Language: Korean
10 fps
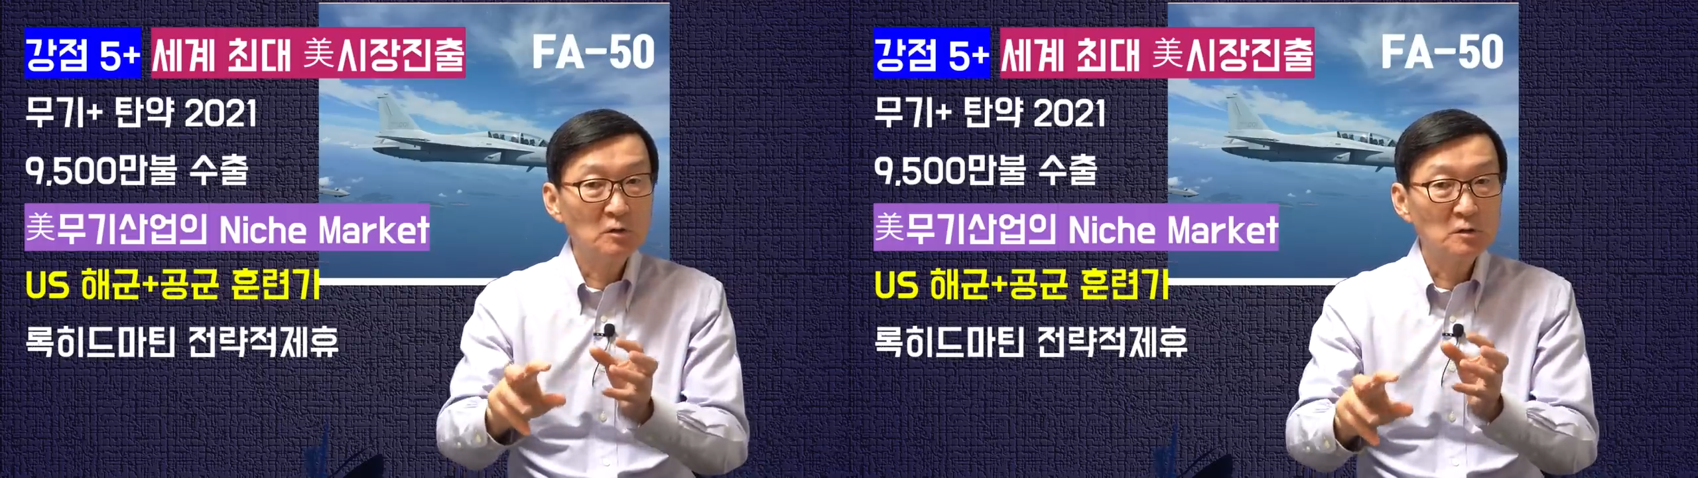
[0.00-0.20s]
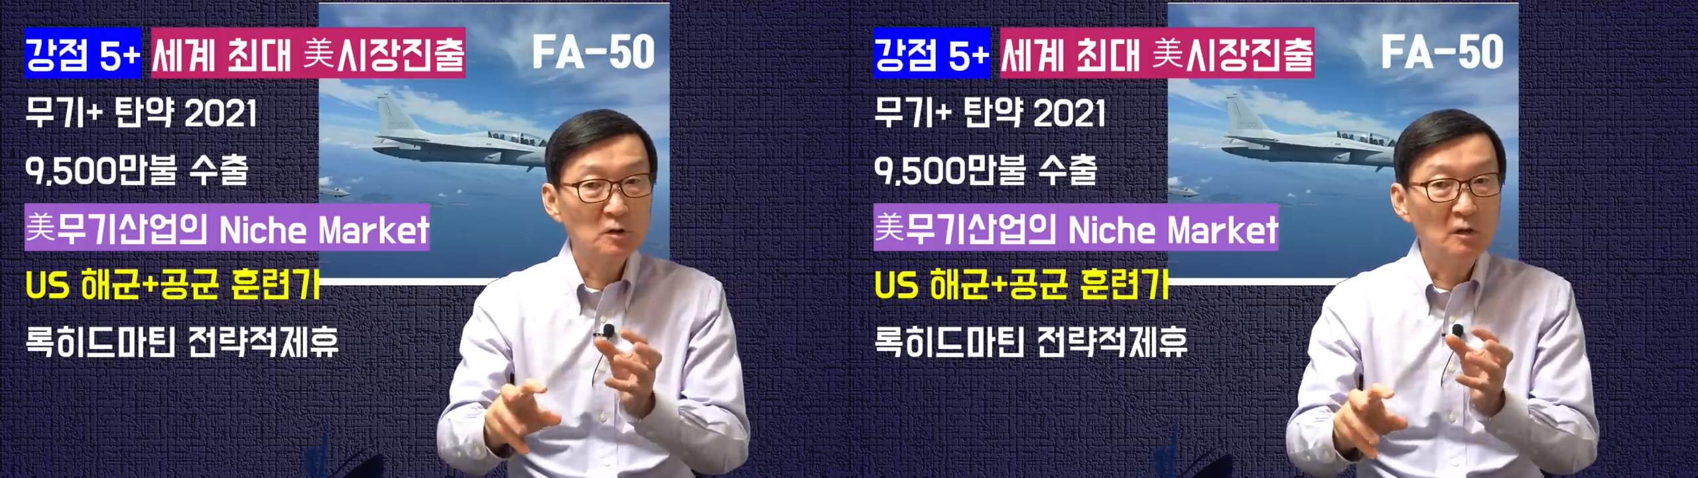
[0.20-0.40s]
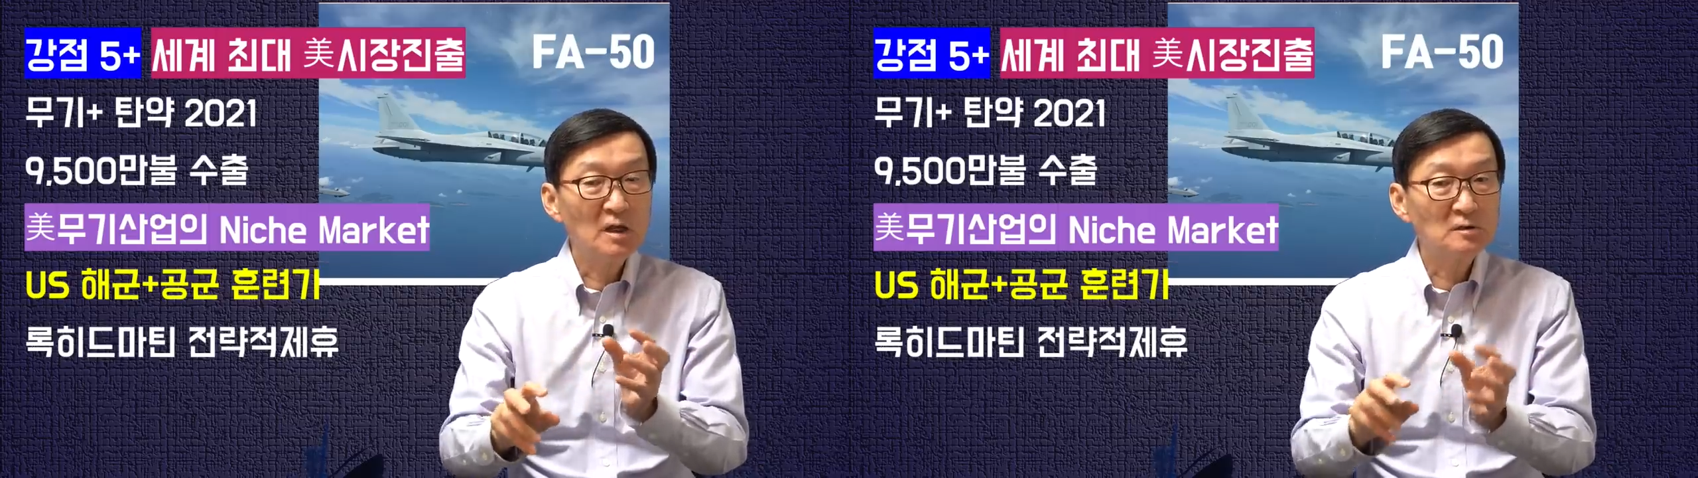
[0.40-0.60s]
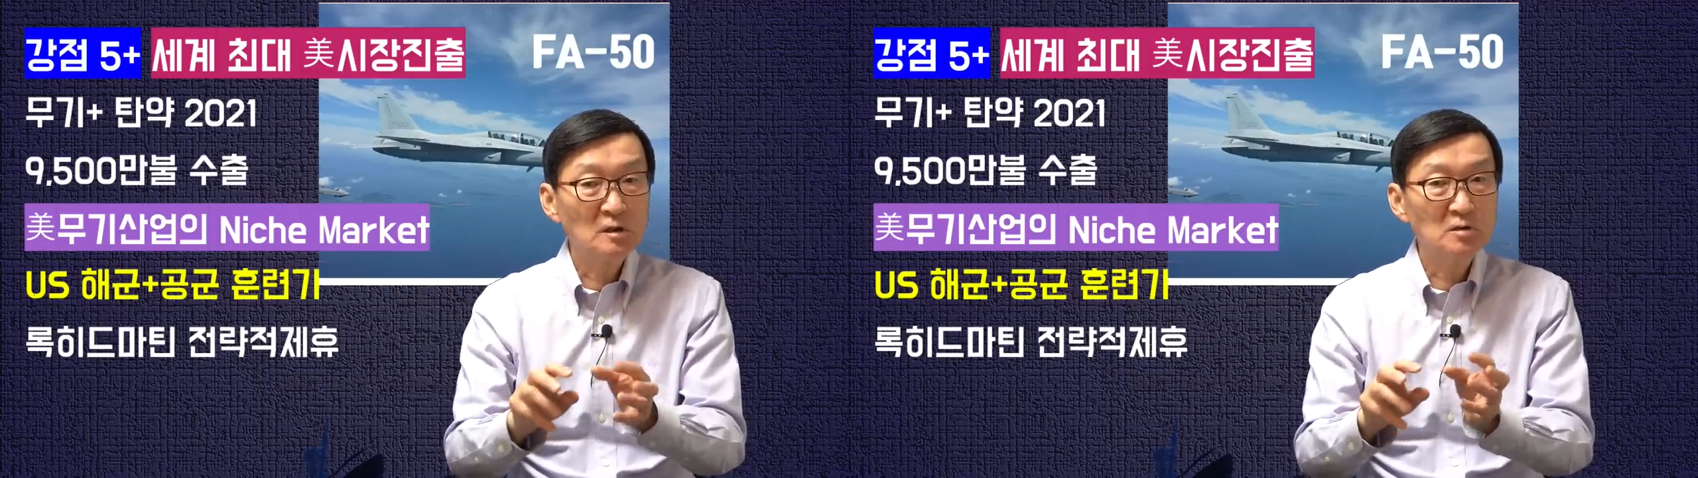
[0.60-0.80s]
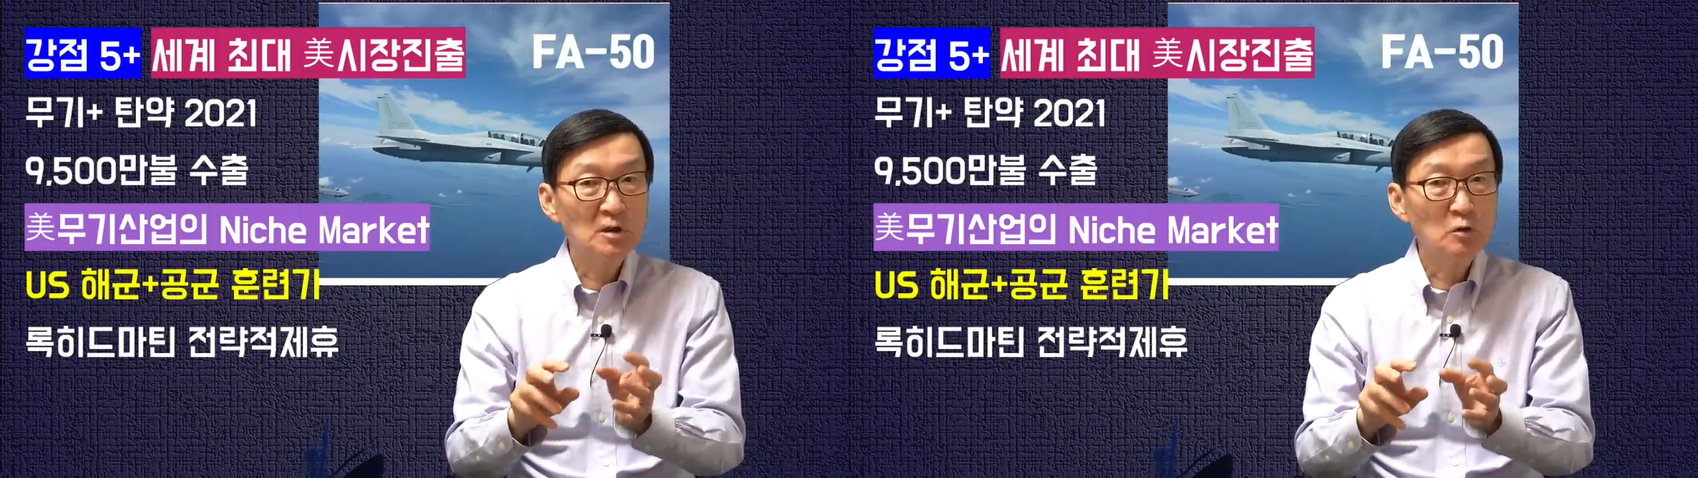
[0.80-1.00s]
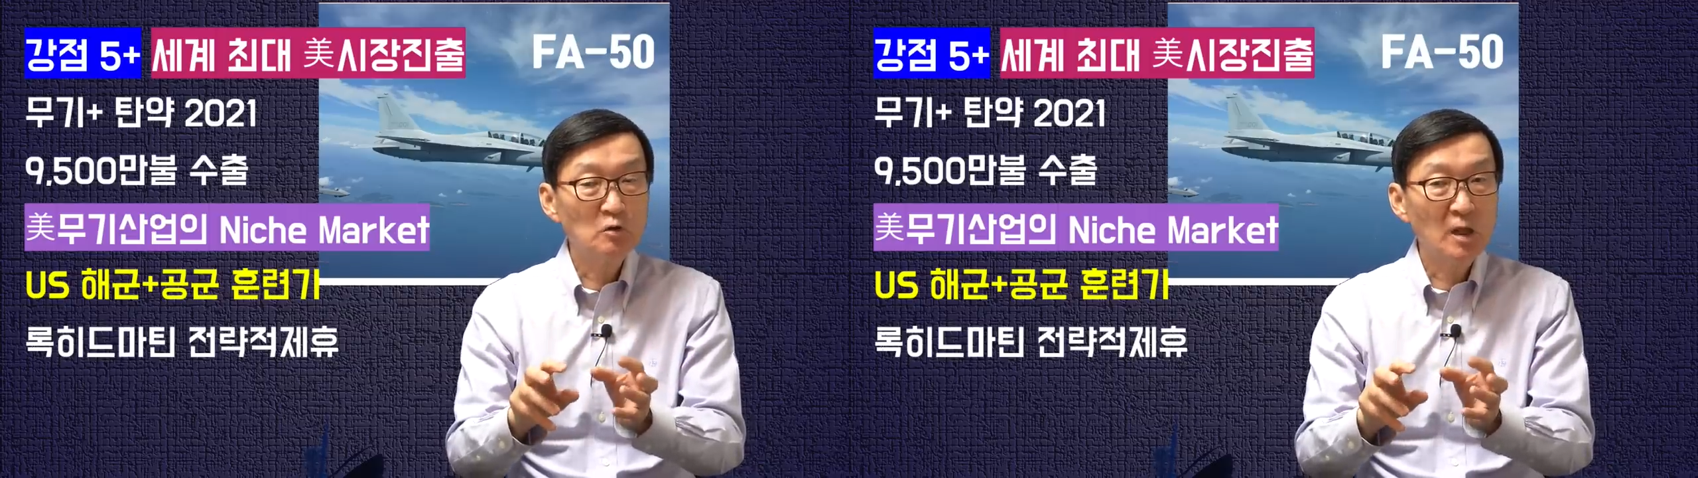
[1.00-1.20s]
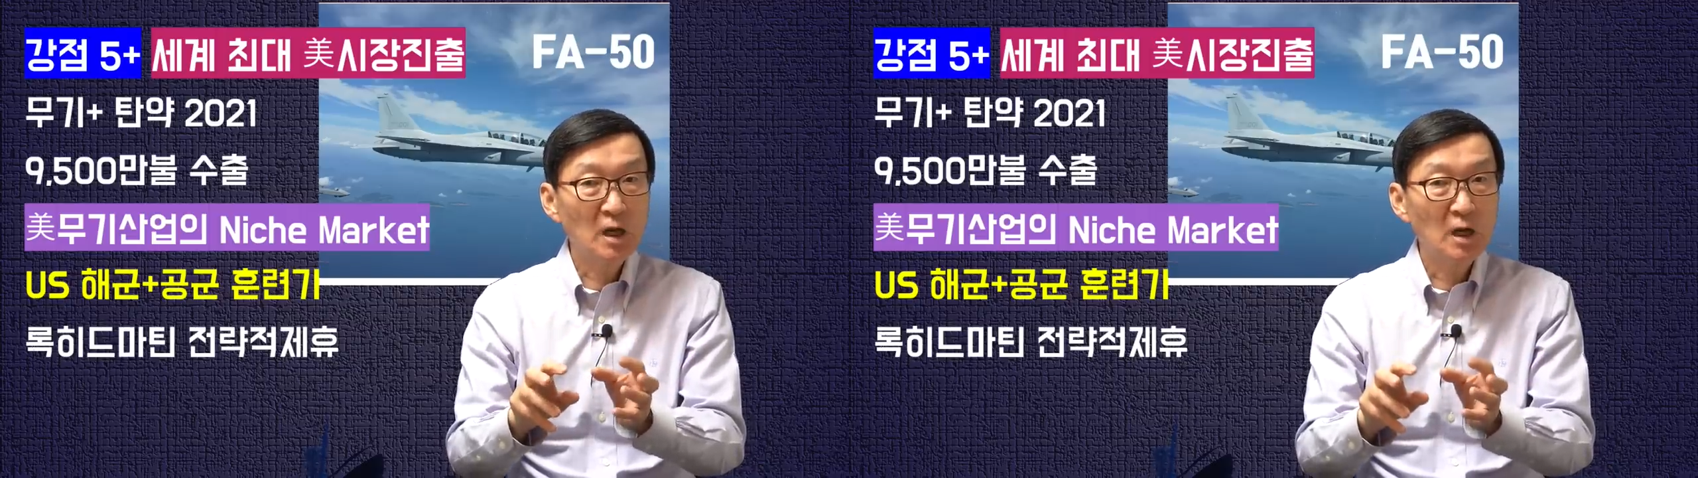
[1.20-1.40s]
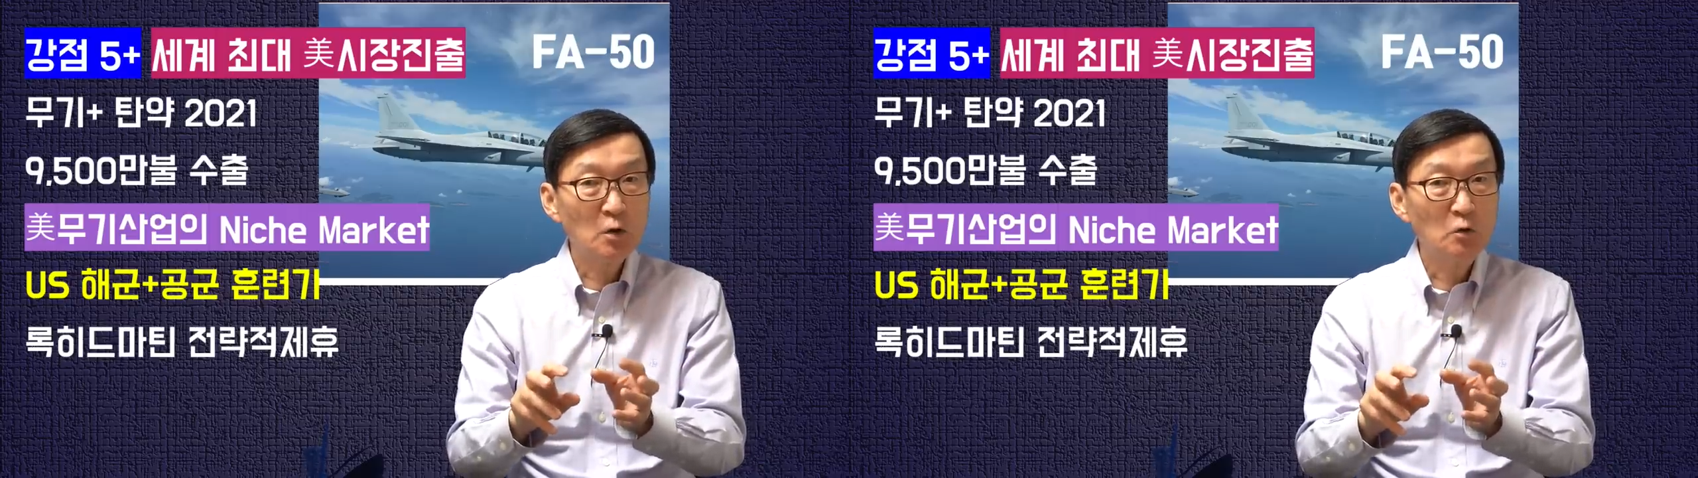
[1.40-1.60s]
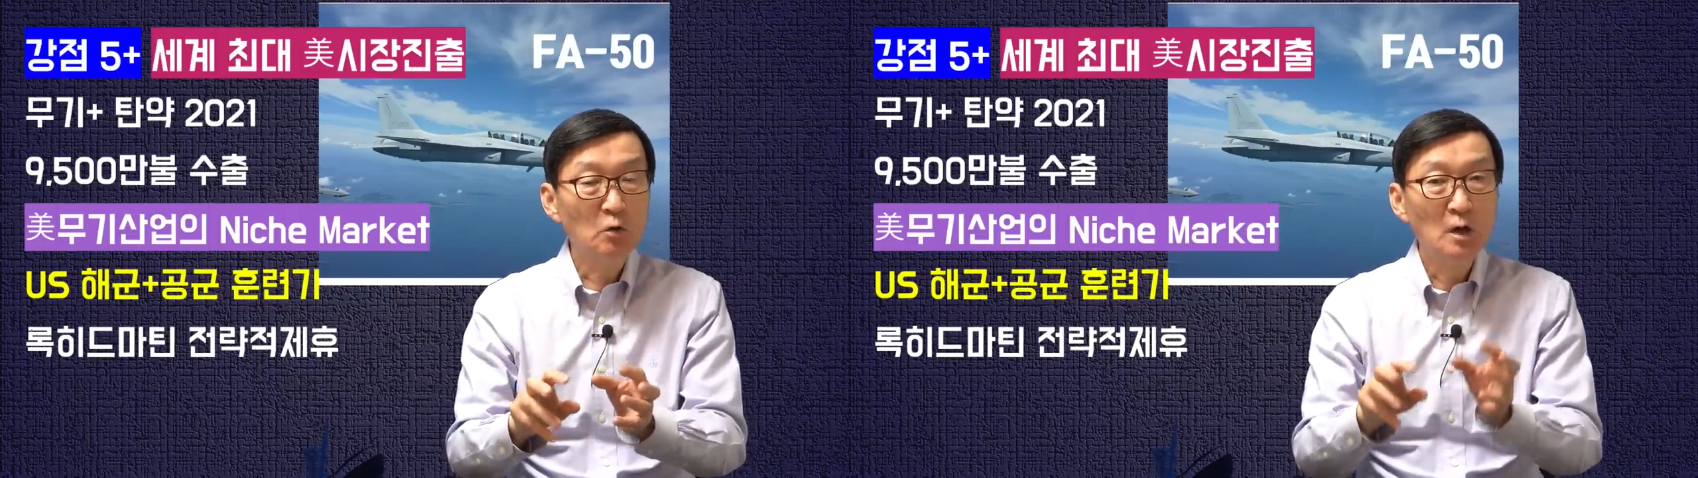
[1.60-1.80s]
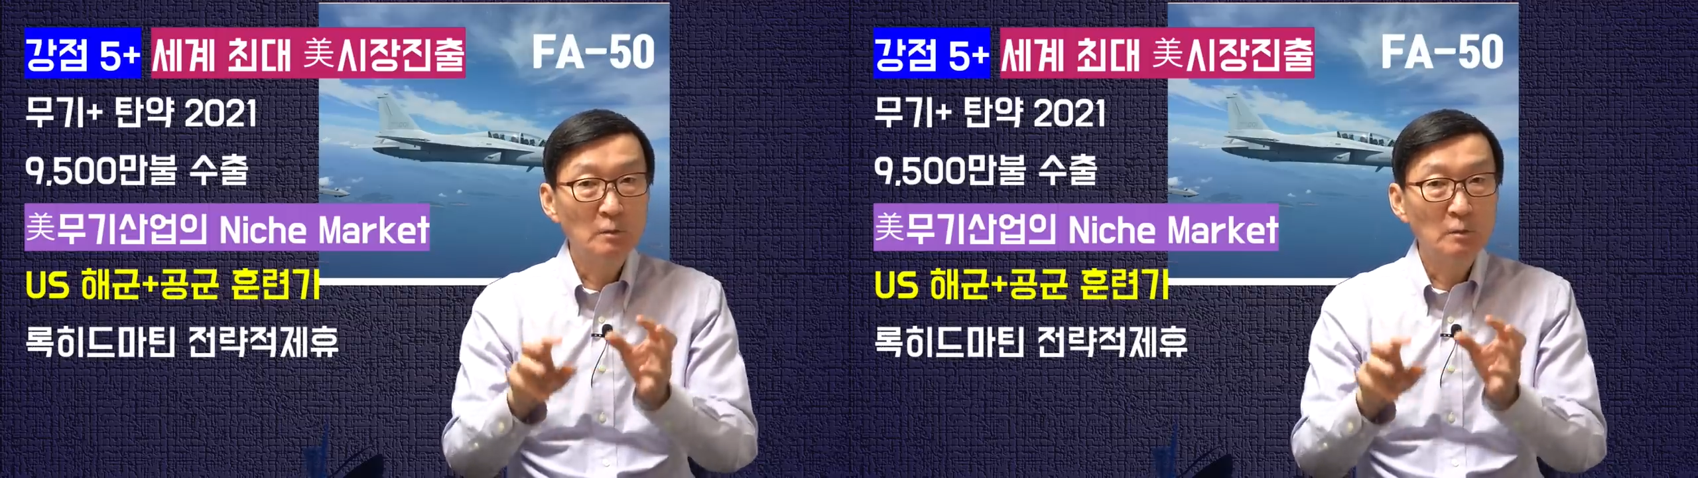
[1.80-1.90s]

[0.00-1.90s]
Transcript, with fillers: 전략적 제휴를 해갖고